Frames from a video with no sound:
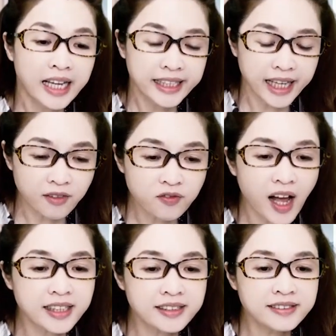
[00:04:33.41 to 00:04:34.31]
研
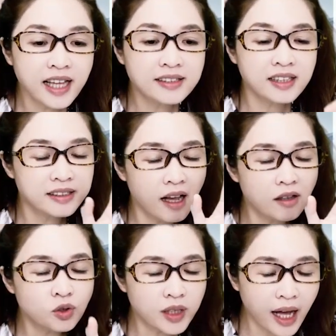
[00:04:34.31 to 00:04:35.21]
发跟诞生，你要
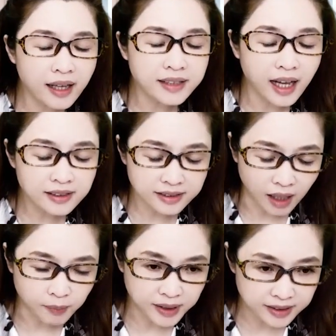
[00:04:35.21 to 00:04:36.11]
去看它的
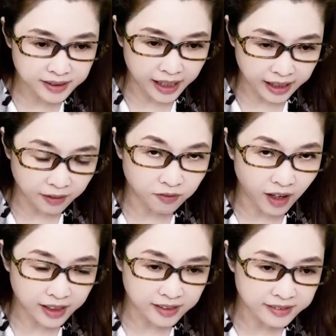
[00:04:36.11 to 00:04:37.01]
产品是在研
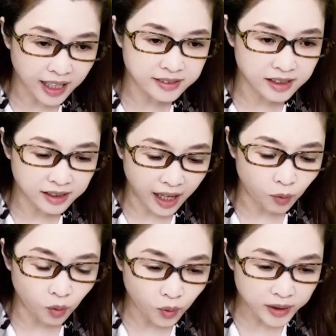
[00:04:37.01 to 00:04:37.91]
发跟诞生。来，
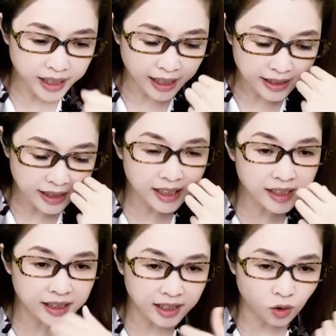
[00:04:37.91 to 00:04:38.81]
我问大家，现
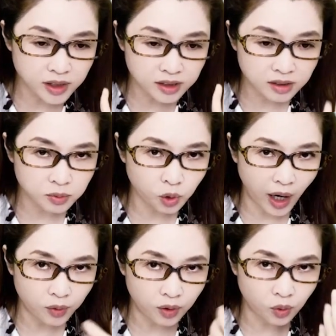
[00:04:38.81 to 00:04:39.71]
在电动车是不是越
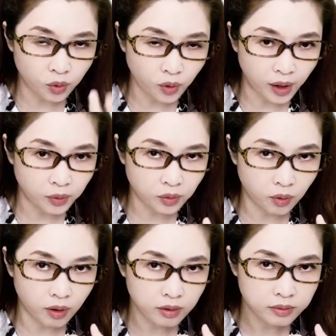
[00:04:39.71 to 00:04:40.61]
来越
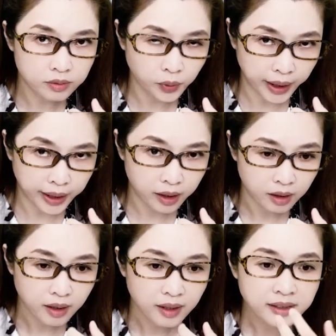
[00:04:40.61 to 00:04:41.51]
多，对，
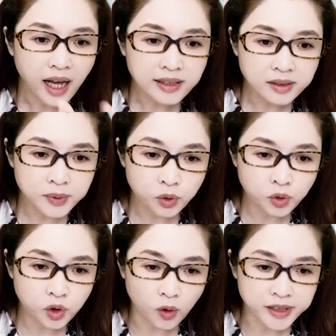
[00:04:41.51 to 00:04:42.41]
那它是不是
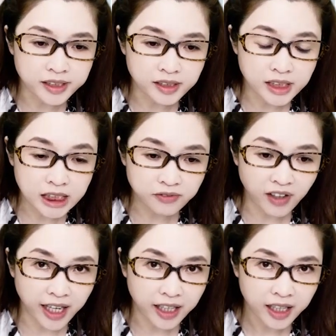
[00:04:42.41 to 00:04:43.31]
需求起
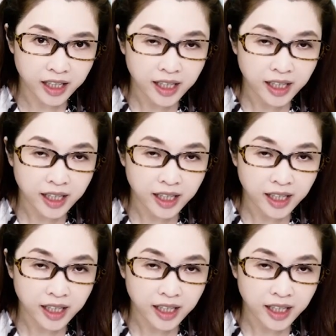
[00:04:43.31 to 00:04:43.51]
飞？